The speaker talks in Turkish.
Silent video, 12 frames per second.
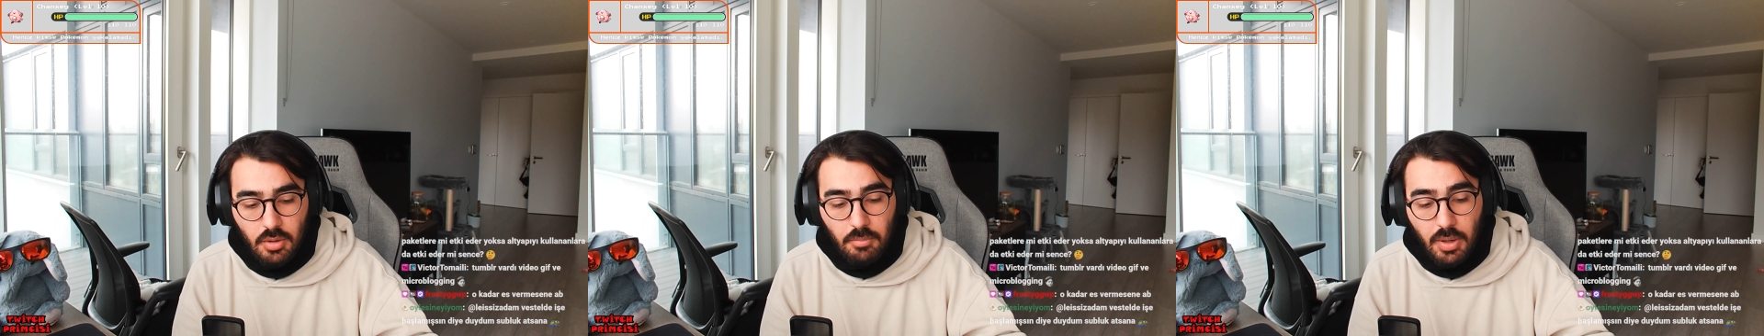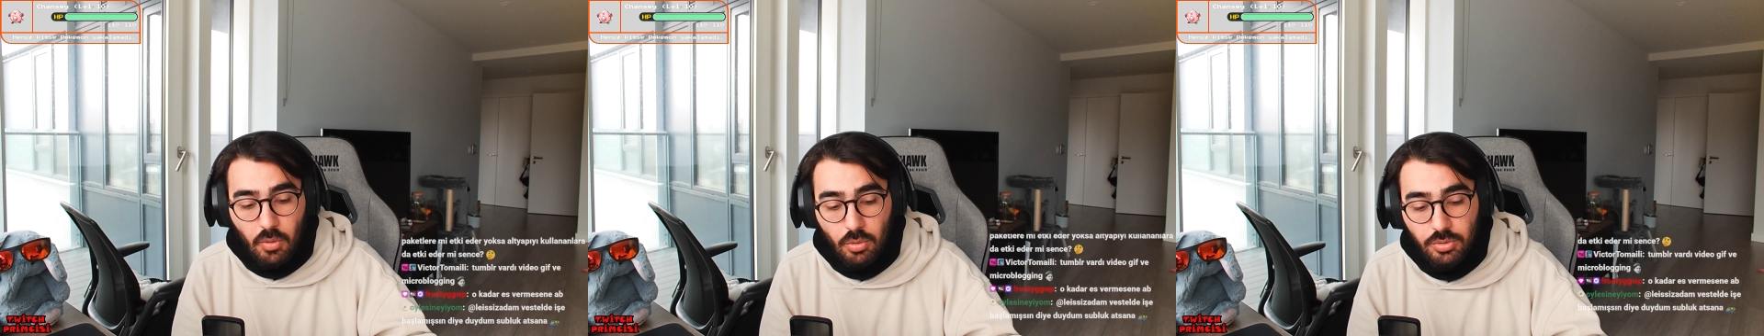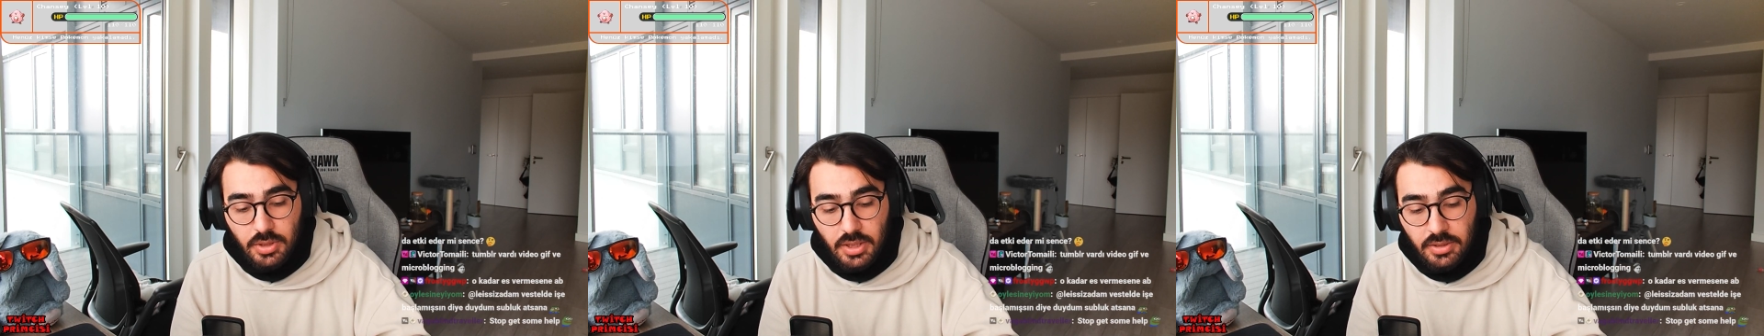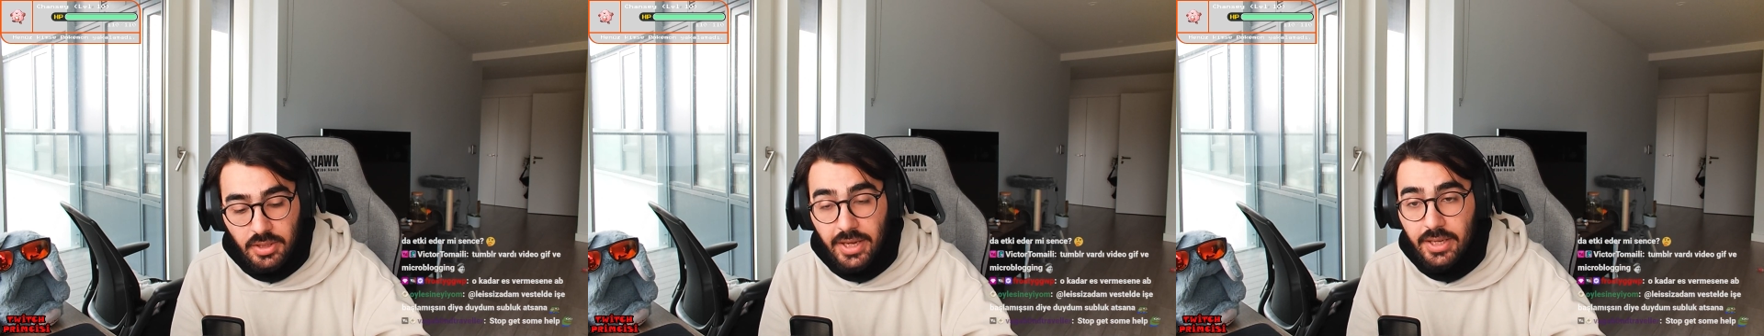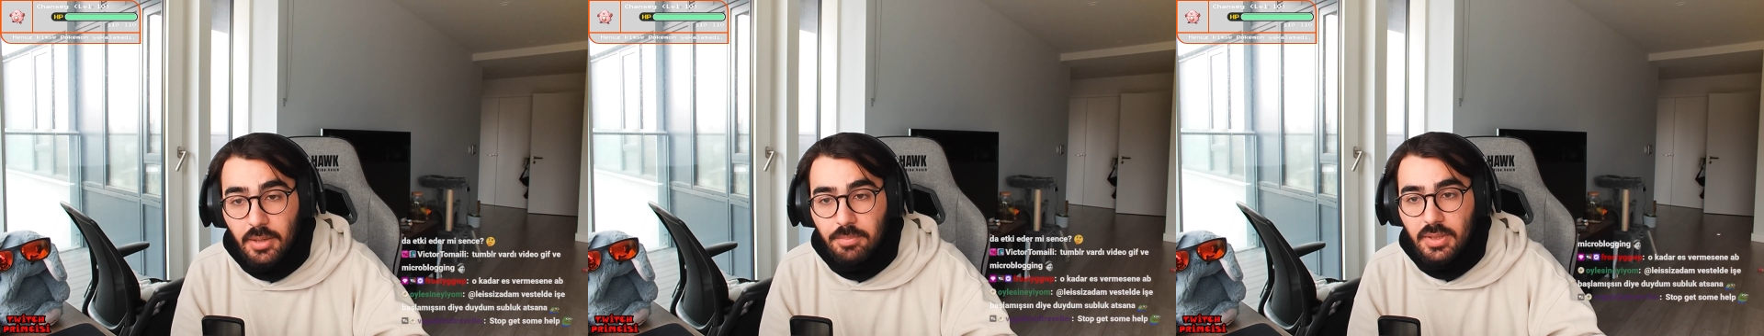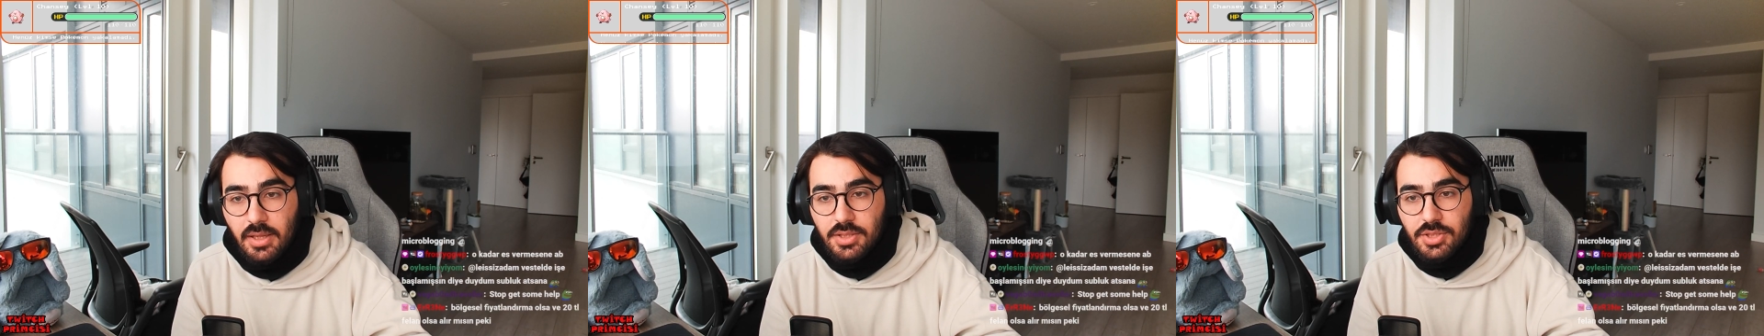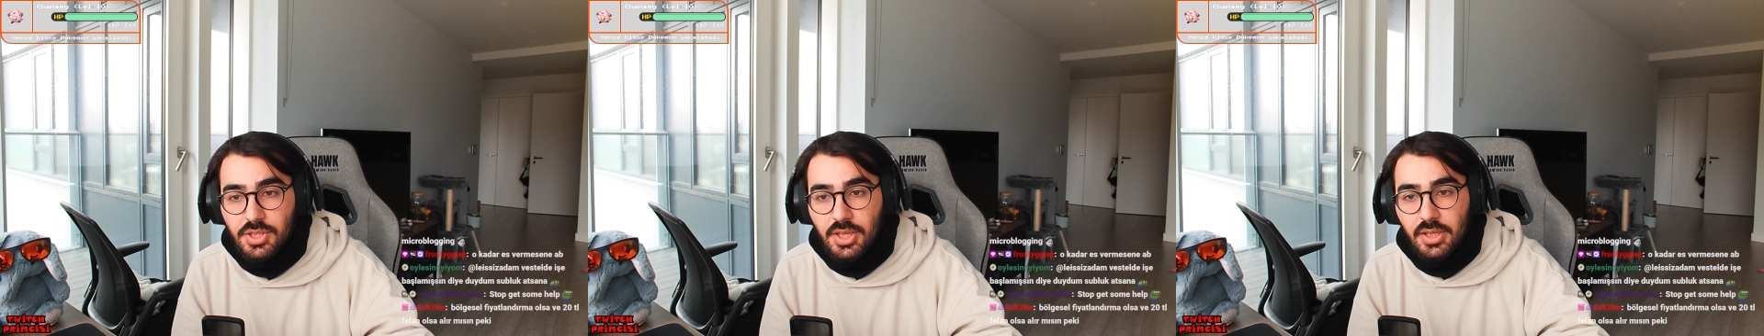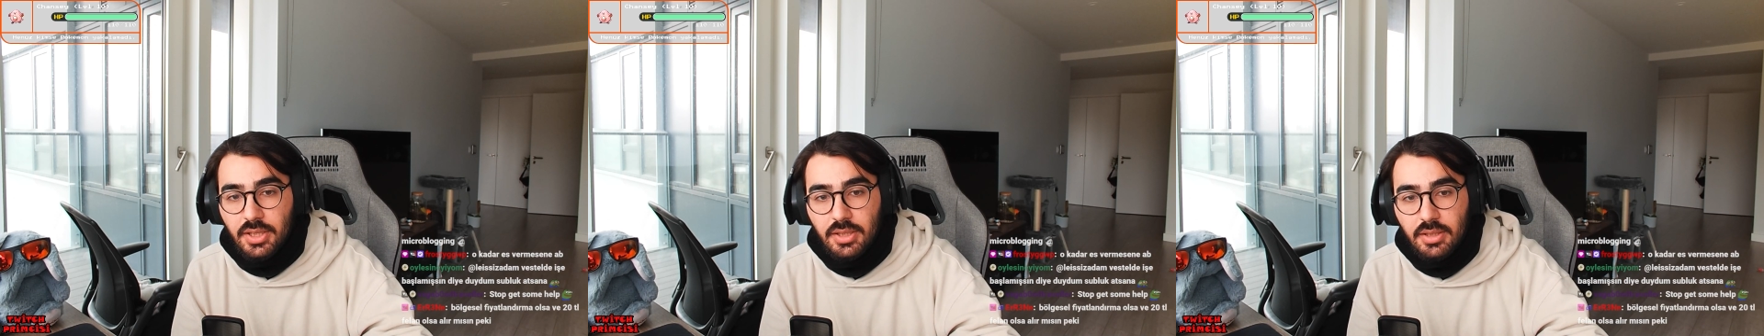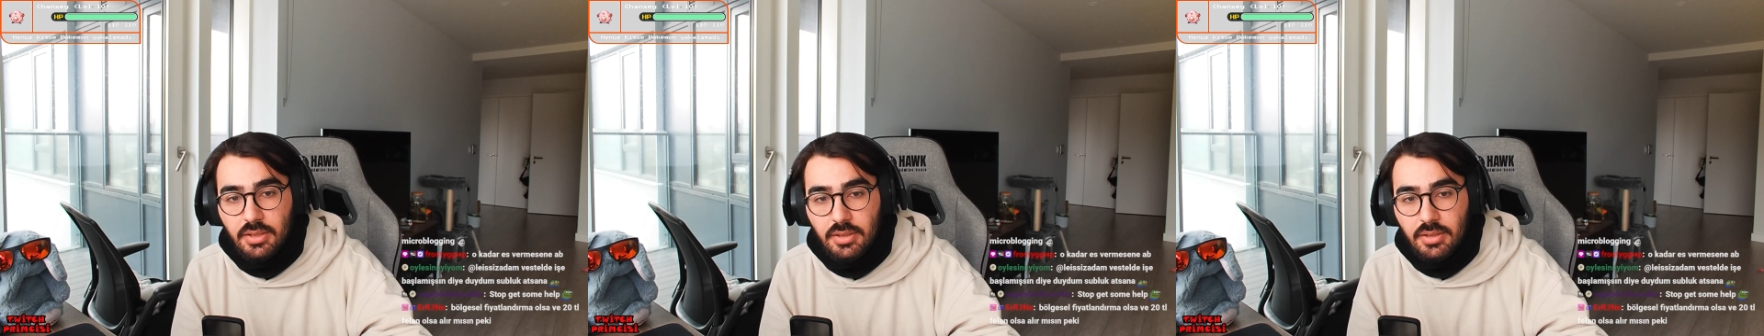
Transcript: Bak o dünyanın da en aptalca şeyi.